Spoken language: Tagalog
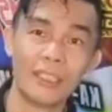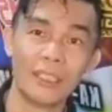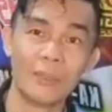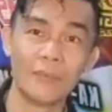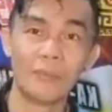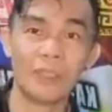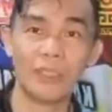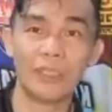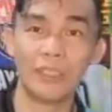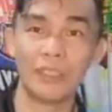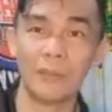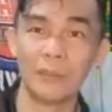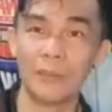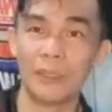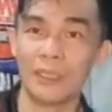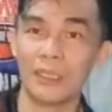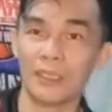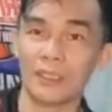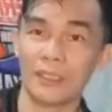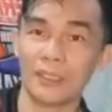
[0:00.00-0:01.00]
Team GTV,
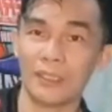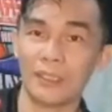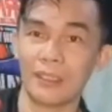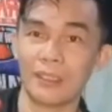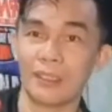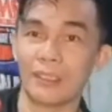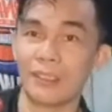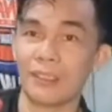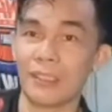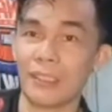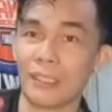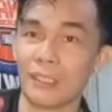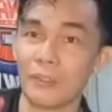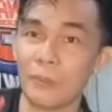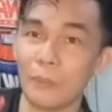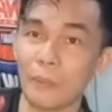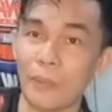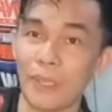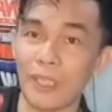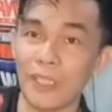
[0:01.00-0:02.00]

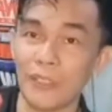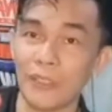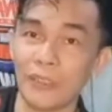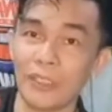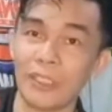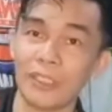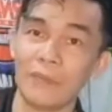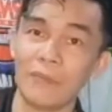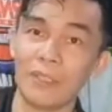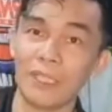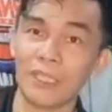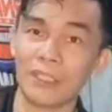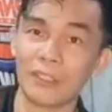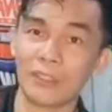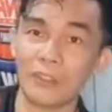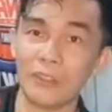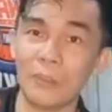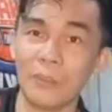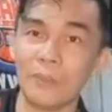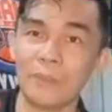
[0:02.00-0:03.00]
Katagumpay, Unity Vlog
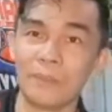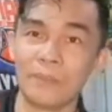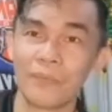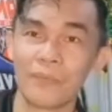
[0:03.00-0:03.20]
Group,